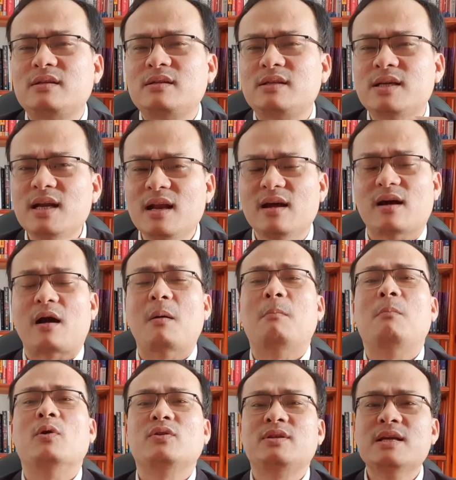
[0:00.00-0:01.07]
chiến lược
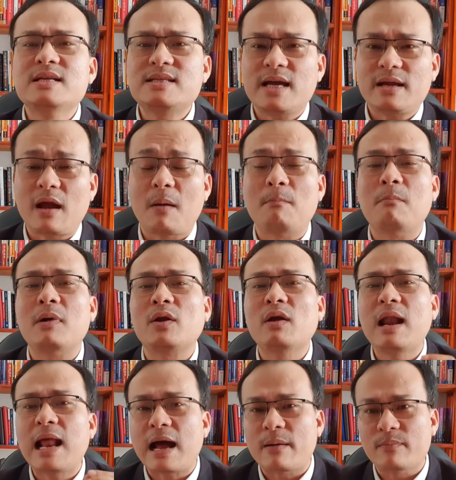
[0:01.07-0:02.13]
một chính sách mà nó
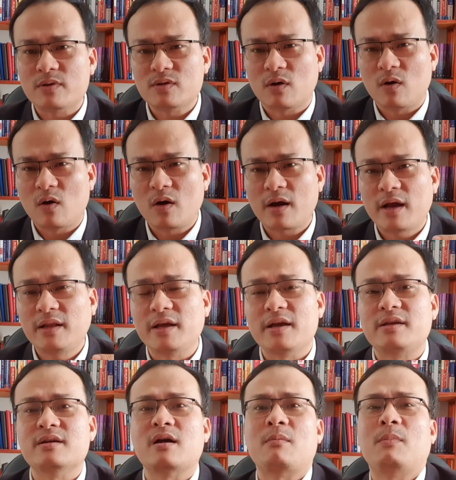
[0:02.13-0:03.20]
làm cho cái thị
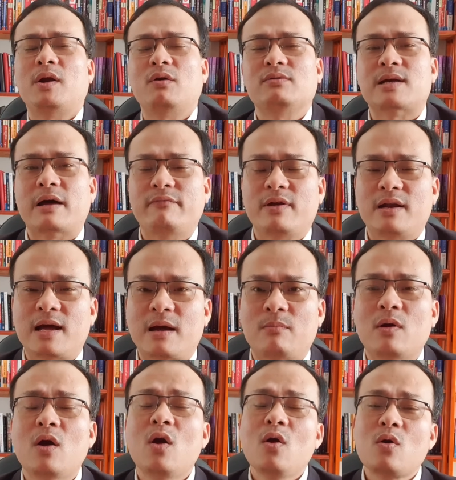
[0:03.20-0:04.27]
trường bất động sản Việt Nam
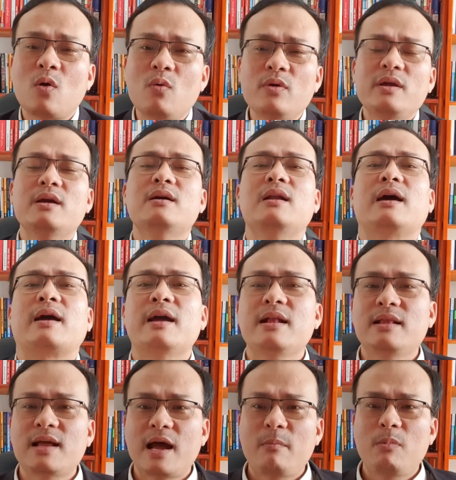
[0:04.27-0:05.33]
cũng như là
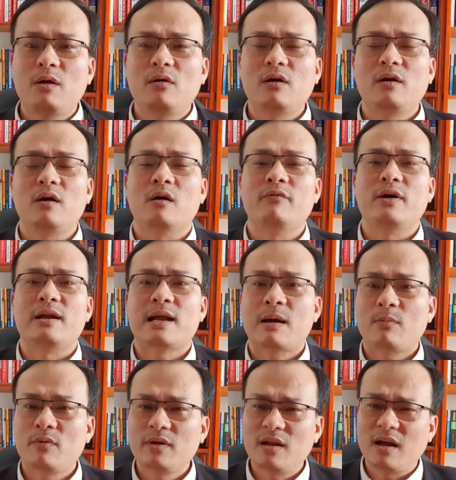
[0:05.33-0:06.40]
kinh tế ở Việt Nam
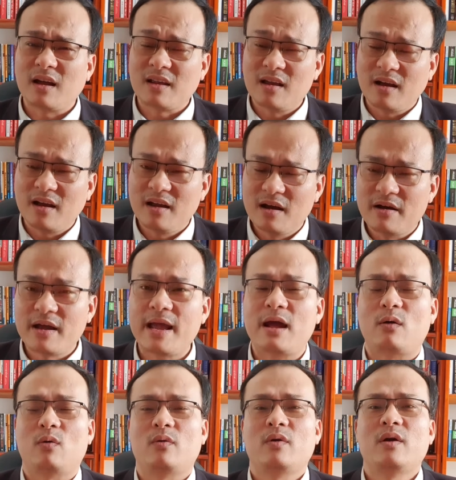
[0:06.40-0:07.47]
cũng như là những người
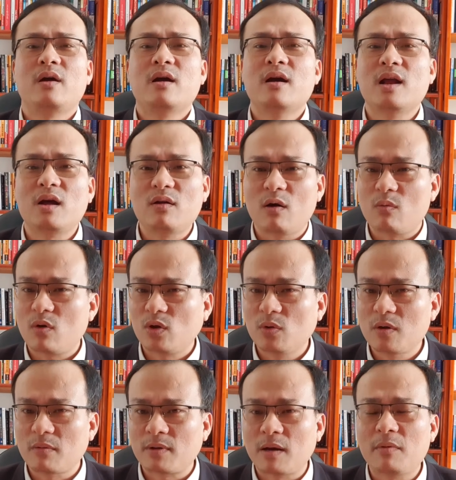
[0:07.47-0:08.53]
nghèo người lao động có thu
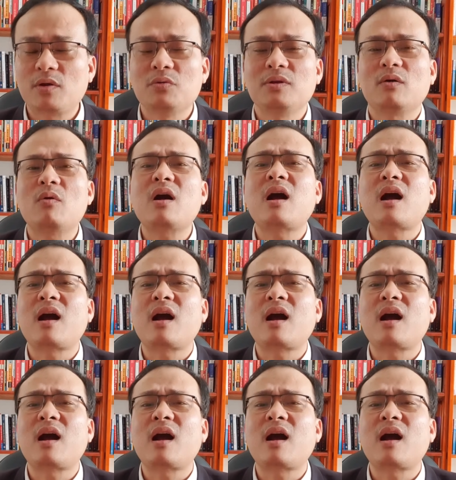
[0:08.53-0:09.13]
nhập thấp chúng ta có